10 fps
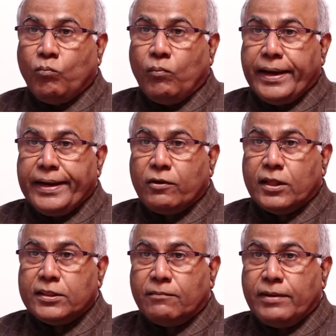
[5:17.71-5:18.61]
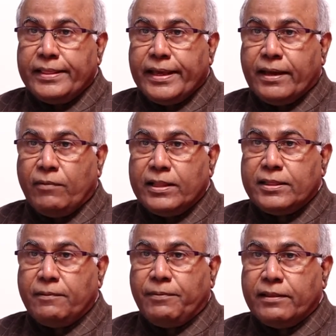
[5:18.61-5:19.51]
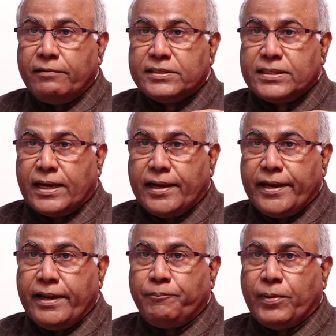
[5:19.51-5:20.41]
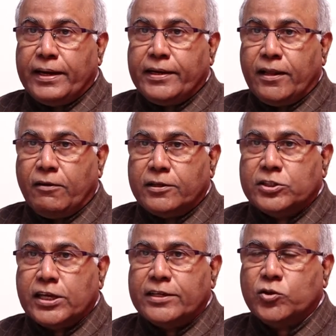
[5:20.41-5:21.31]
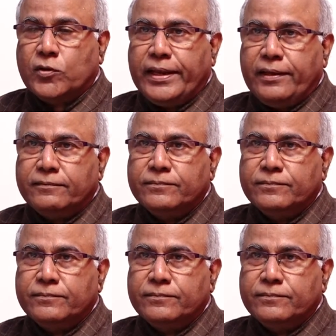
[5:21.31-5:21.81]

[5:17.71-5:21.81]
మరికొంతమందికి మంత్రి పదవి ఇస్తానని పార్టీలో చేర్చుకుని